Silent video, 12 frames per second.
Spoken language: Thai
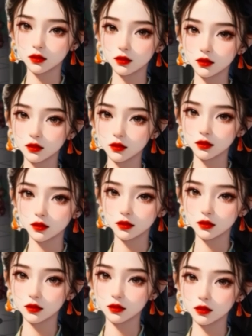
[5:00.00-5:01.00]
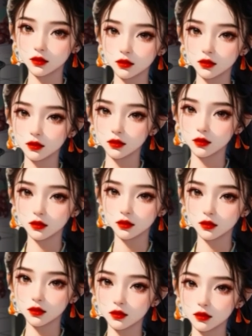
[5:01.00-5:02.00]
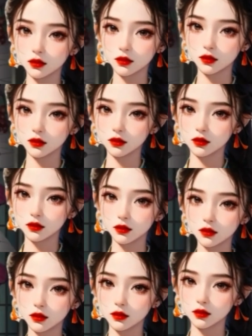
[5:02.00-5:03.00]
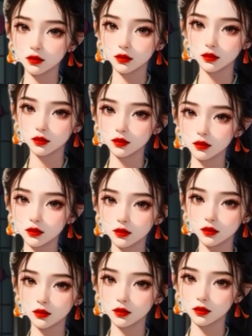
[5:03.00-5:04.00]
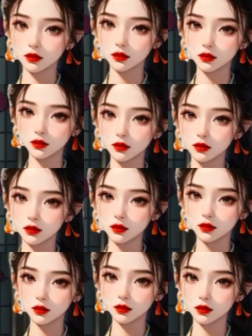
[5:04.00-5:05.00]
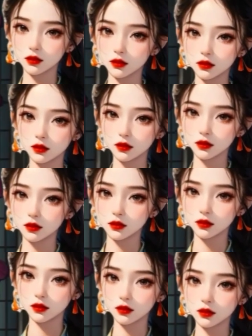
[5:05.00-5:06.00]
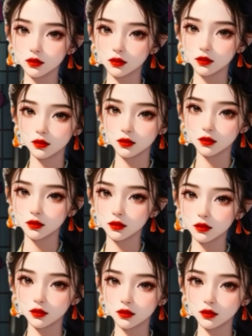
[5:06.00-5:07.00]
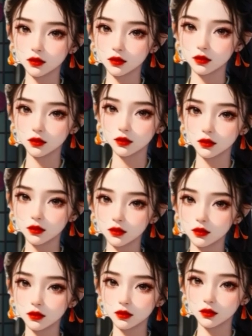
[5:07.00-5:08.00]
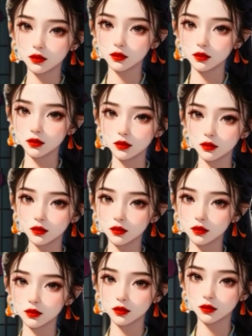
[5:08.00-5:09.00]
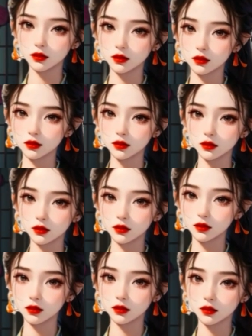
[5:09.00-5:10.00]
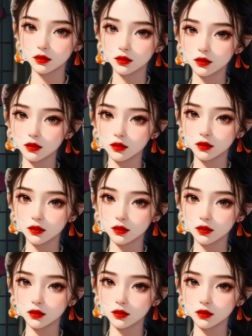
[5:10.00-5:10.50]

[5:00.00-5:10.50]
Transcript: มีได้มีเพียงแต่ข้าเกรงว่าทุกคนในที่นี้ก็คงไม่มีผู้ใดเคยสู้กับเซียนทุรชนมาก่อนกระมังนาหลิงจื้อลังเลอยู่ชั่วขณะก่อนจันไปสบตากับอูไทเฮอ